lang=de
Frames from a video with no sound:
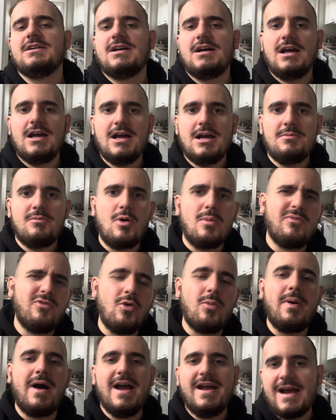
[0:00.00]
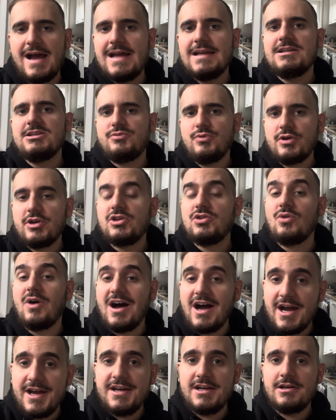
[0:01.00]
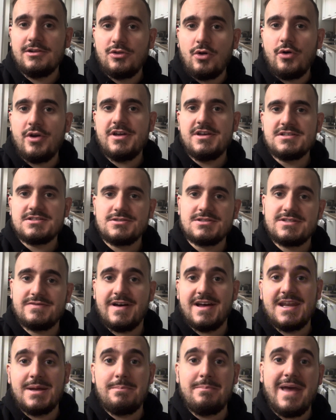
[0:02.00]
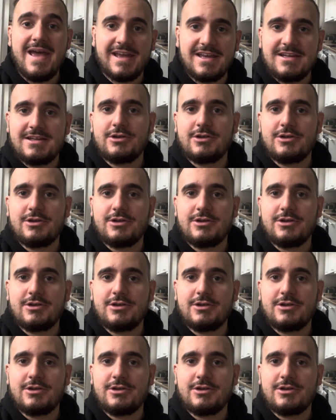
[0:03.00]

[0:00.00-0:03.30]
ähm, wobei eigentlich wirklich nur einer neu ist und zwar der Mac